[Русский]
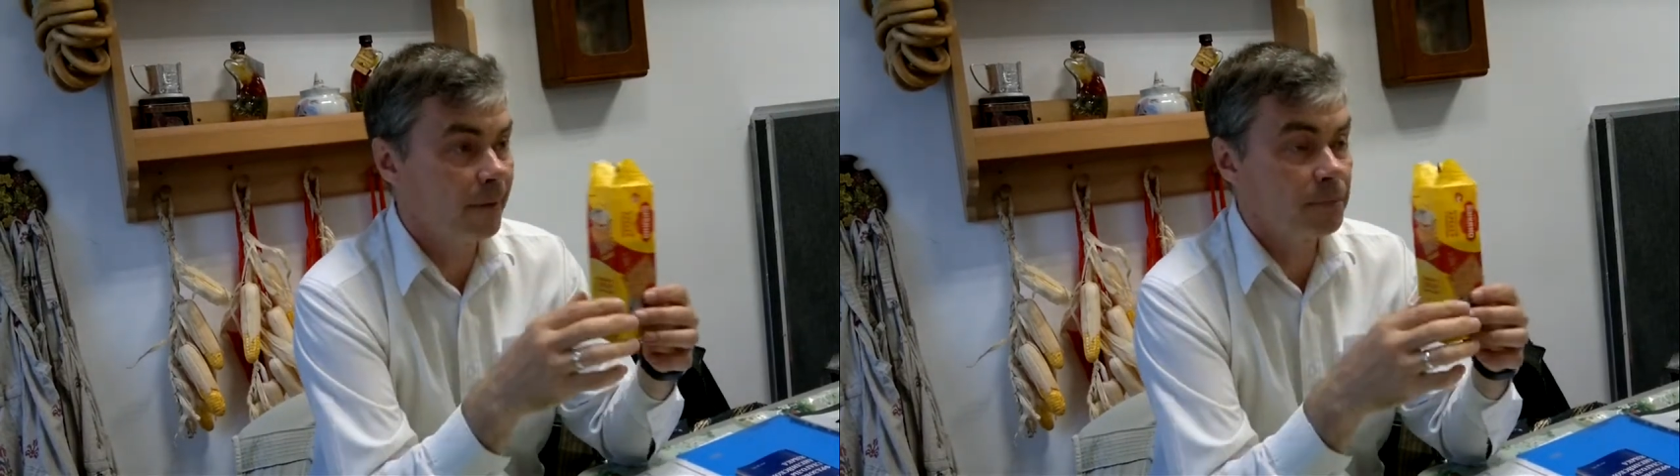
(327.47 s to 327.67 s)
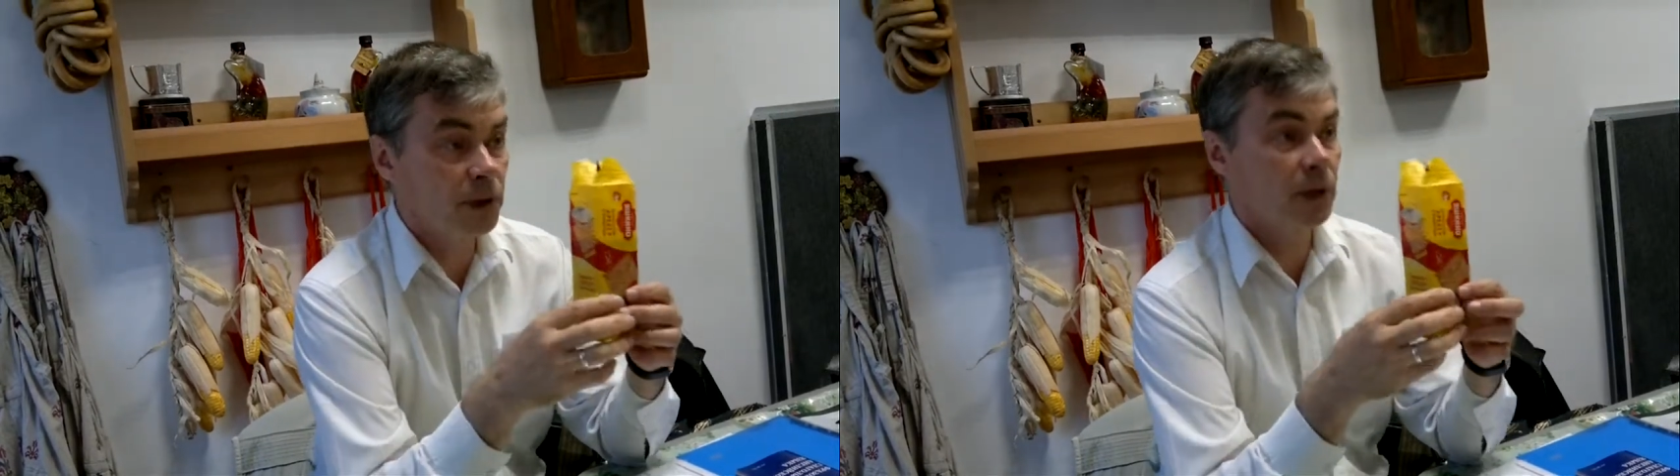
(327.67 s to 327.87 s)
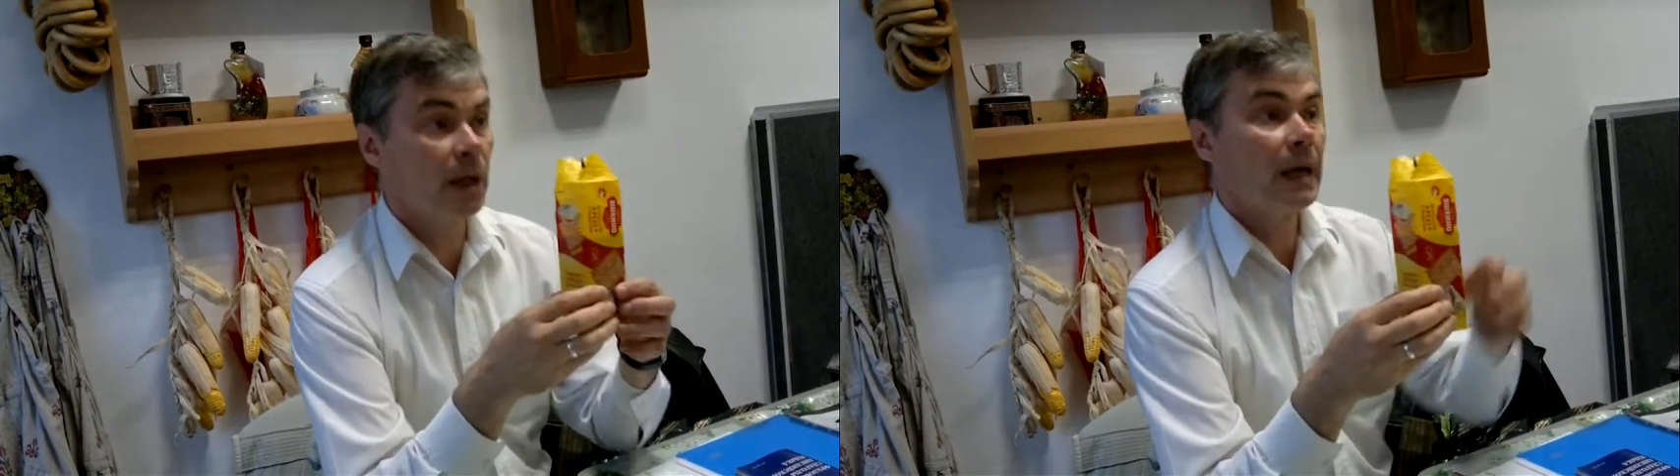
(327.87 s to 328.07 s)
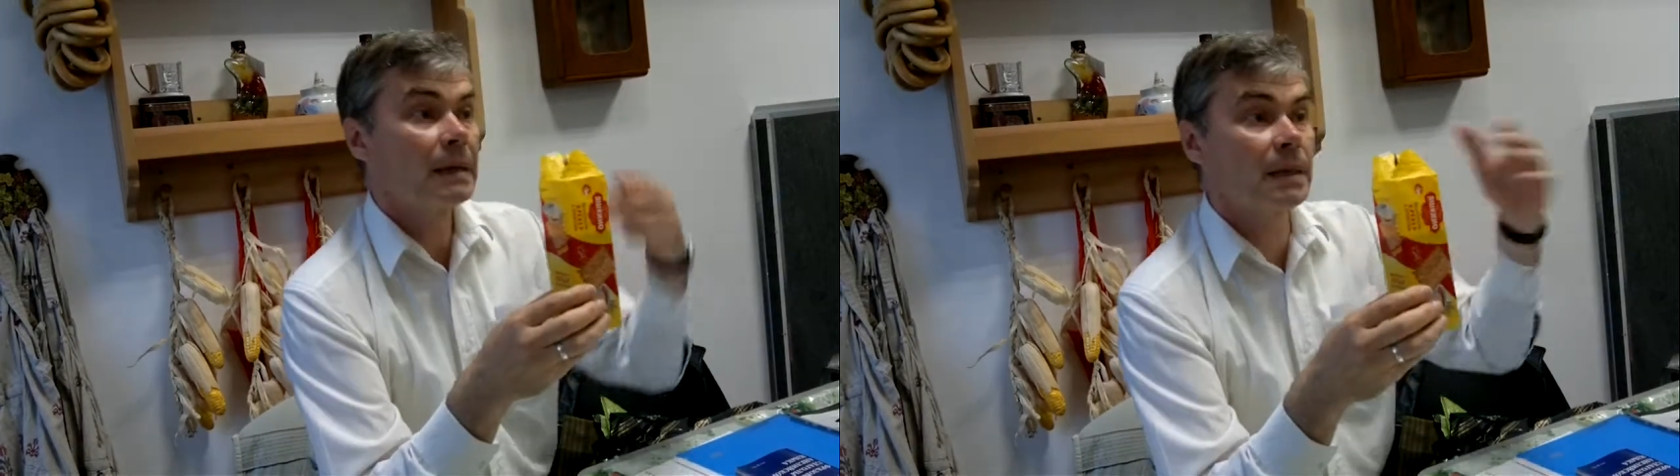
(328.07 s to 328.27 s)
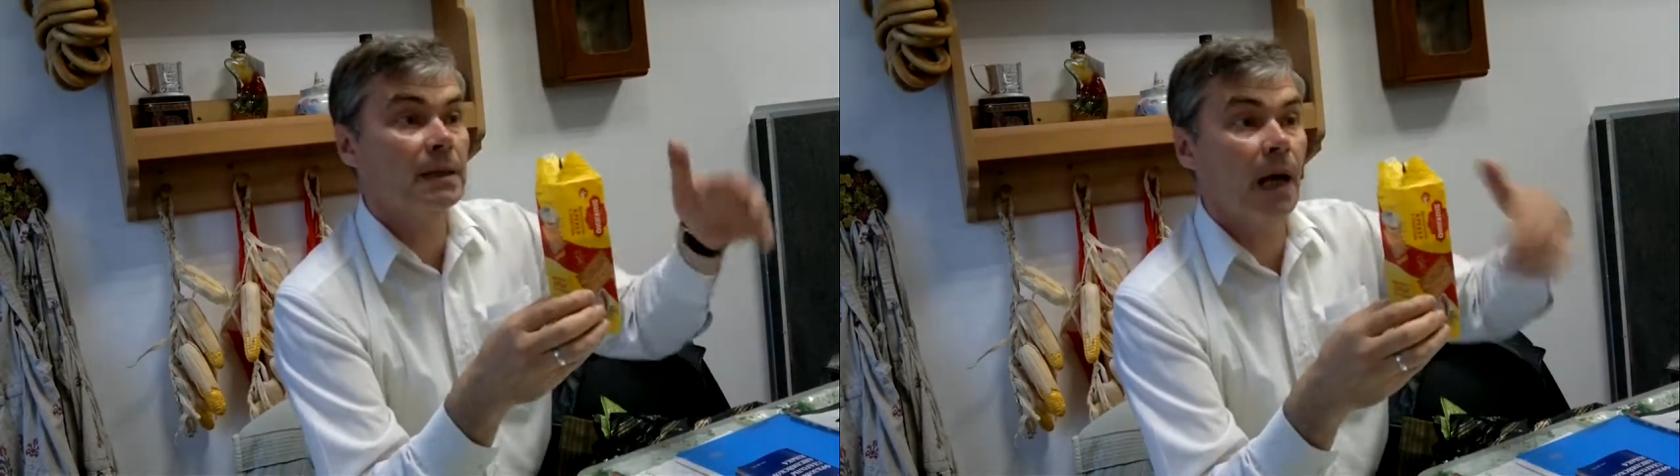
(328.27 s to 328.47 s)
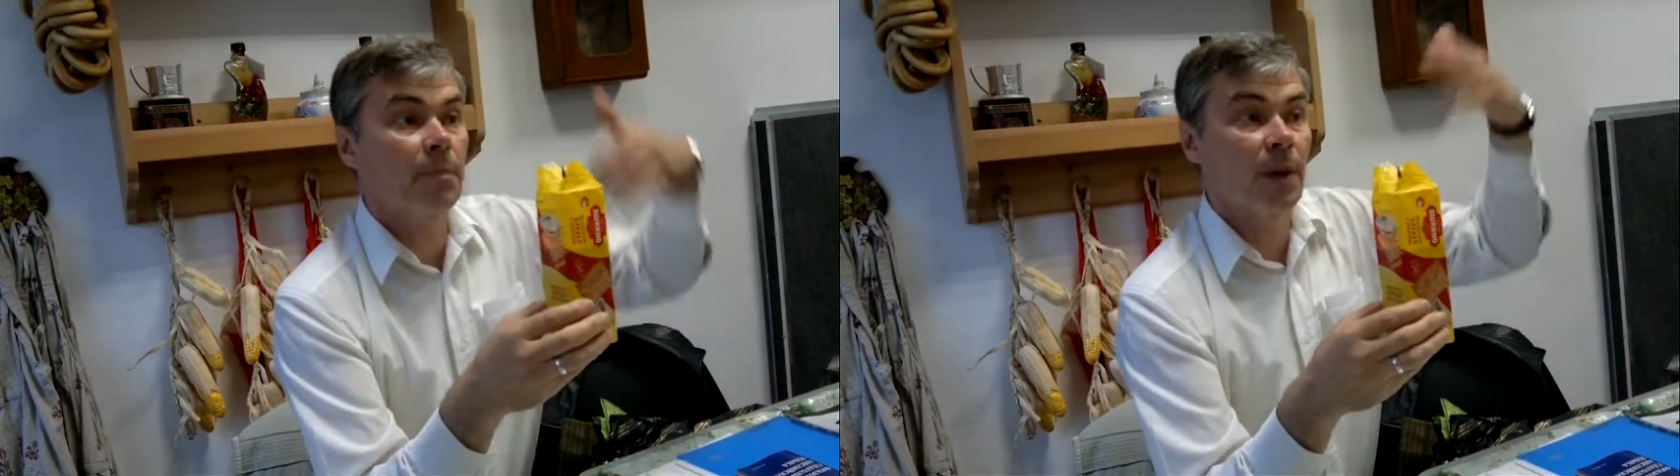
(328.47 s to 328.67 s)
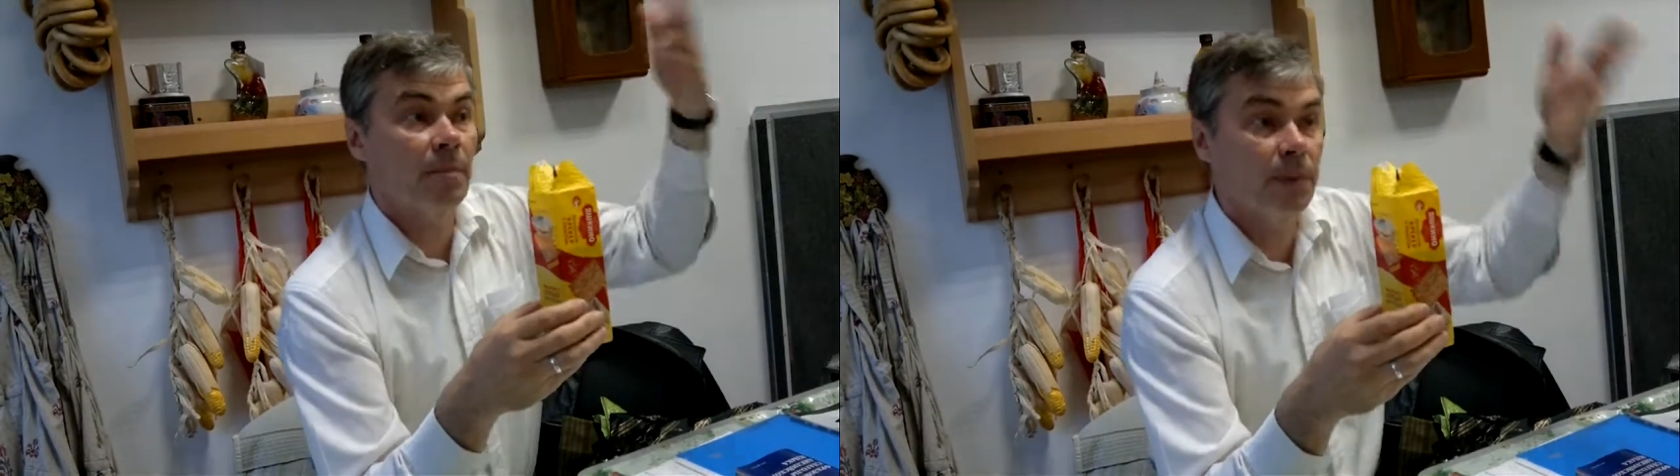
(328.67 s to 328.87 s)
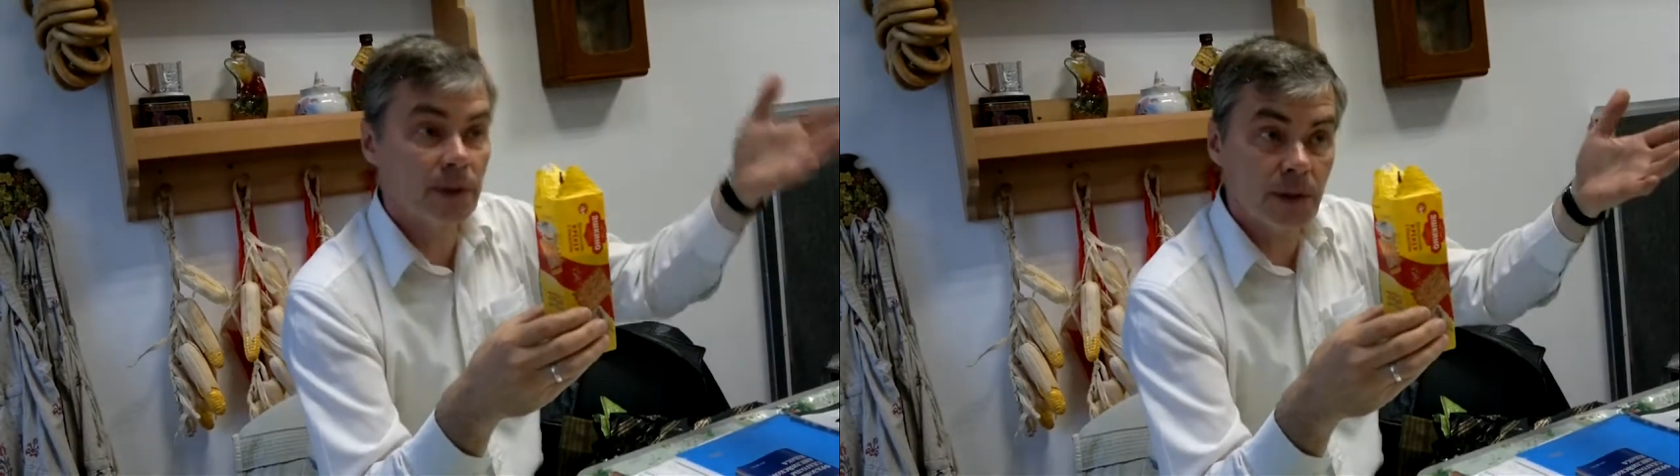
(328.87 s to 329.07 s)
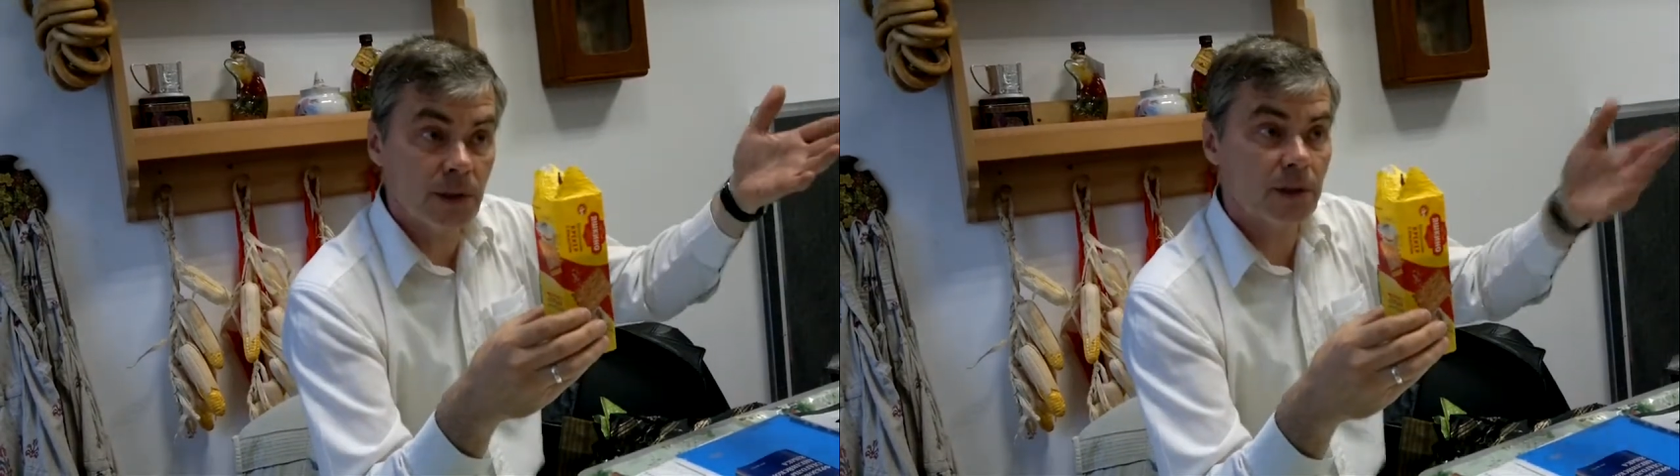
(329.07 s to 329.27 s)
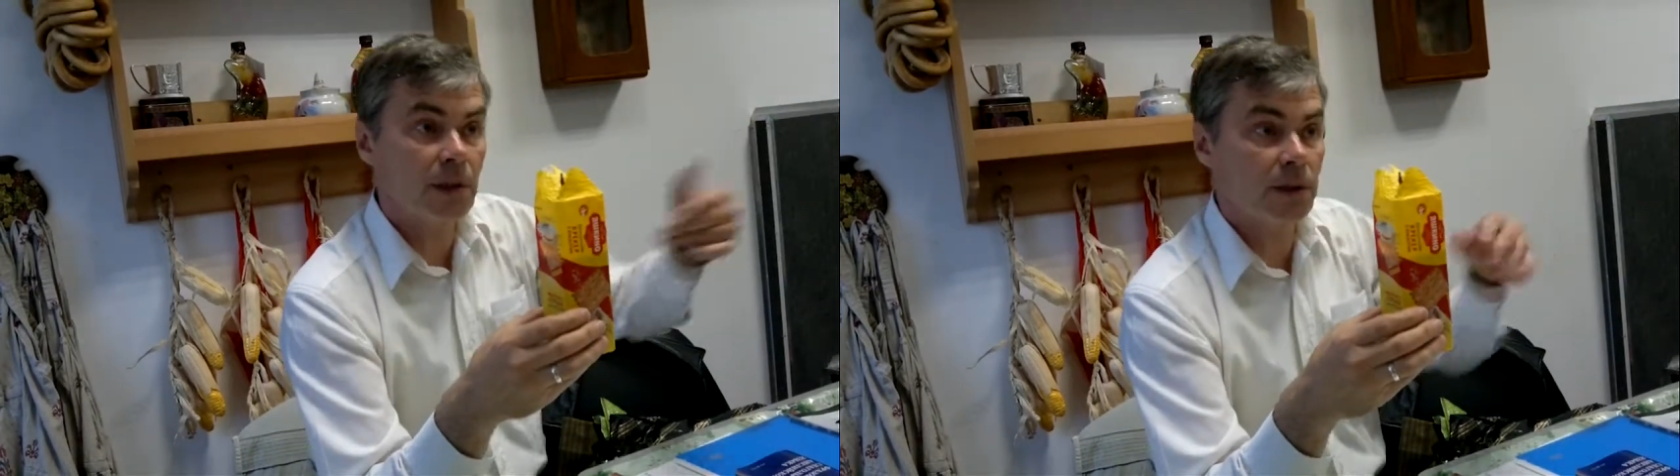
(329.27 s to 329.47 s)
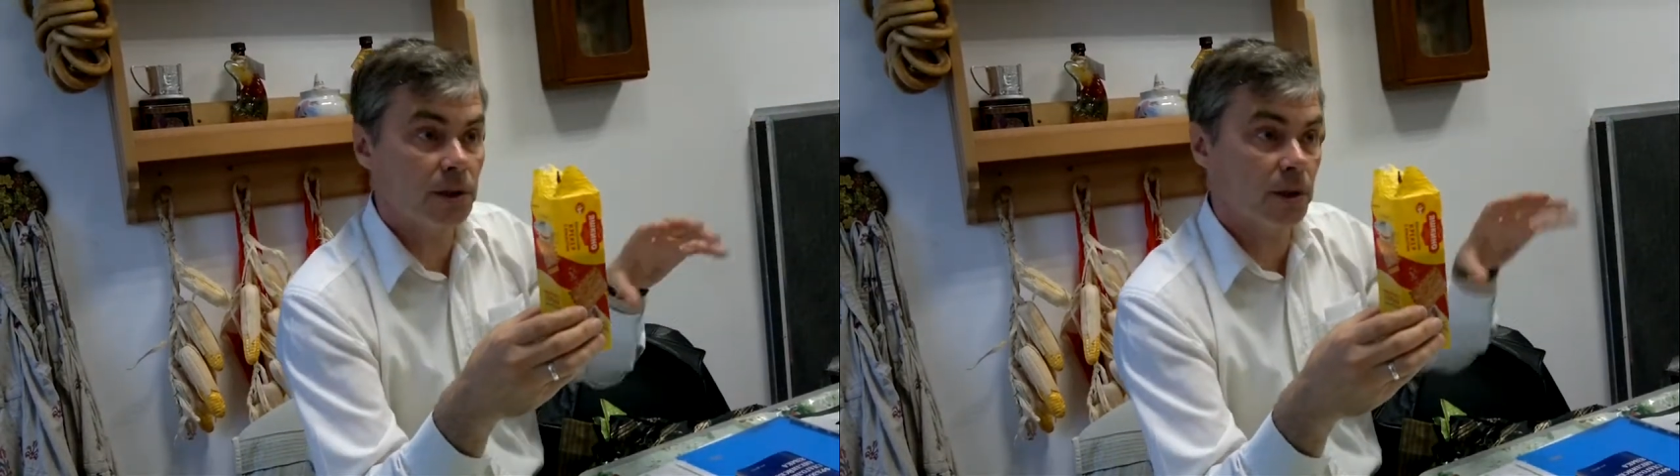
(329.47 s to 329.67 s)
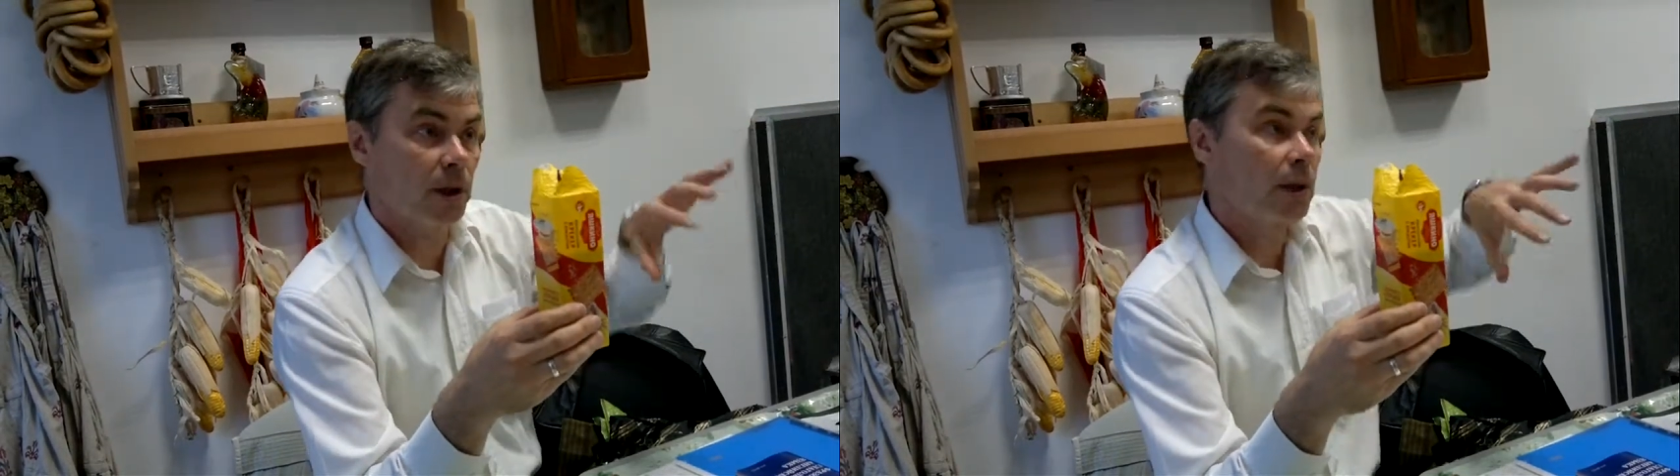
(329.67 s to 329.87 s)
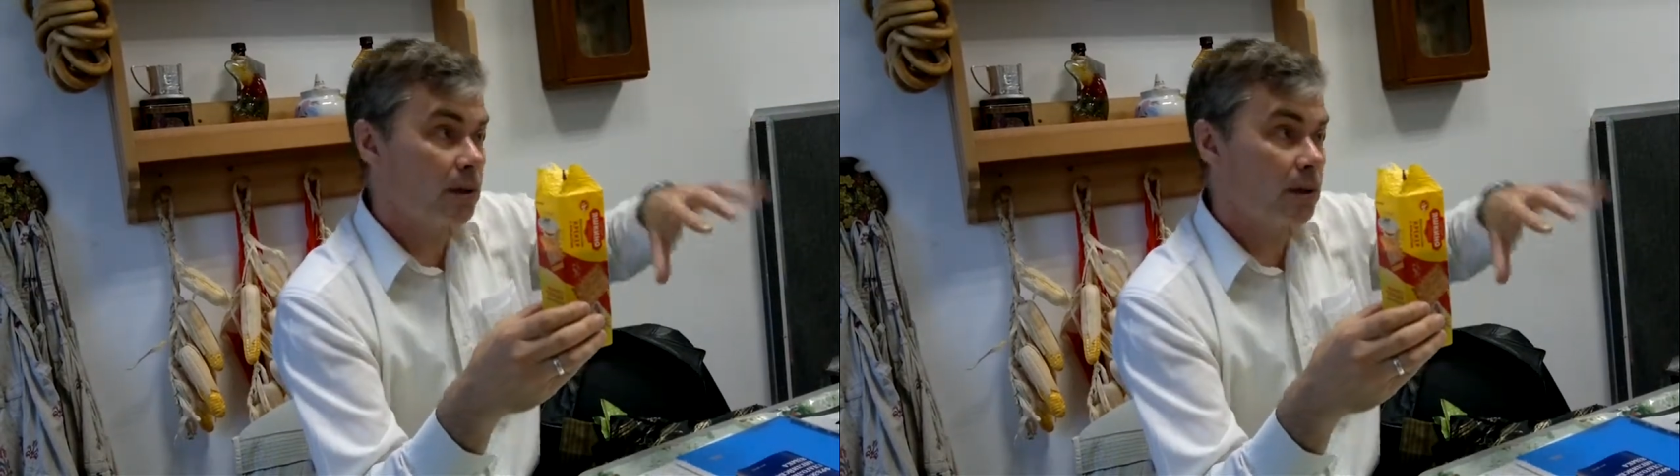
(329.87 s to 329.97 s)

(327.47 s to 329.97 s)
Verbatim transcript: Значит, сетап a business, значит,